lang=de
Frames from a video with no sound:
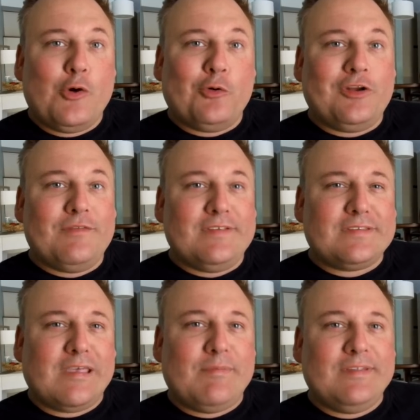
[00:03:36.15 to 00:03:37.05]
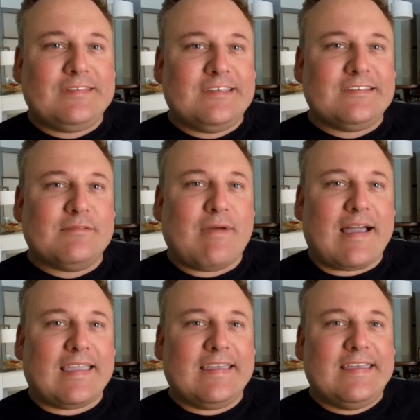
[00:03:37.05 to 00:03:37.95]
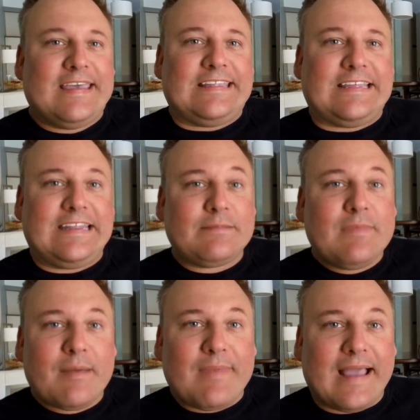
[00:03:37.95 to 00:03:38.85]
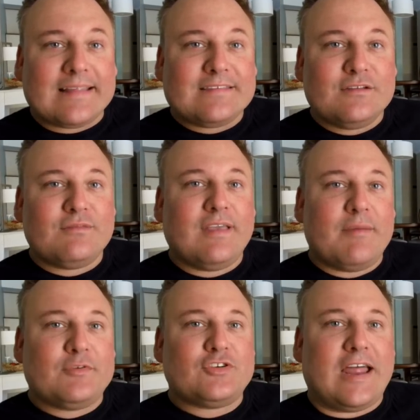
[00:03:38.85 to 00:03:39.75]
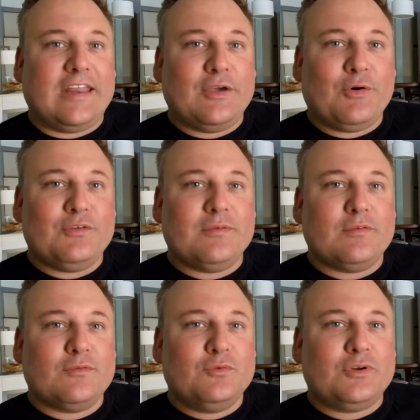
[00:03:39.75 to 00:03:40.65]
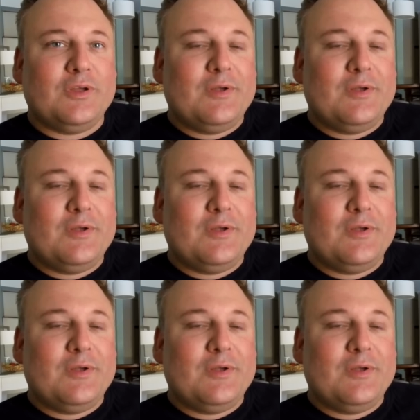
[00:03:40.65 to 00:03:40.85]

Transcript: Und ihr wisst, Kempinski ist eine Marke, die liegt mir am Herzen und deswegen habe ich schon einige Häuser besucht.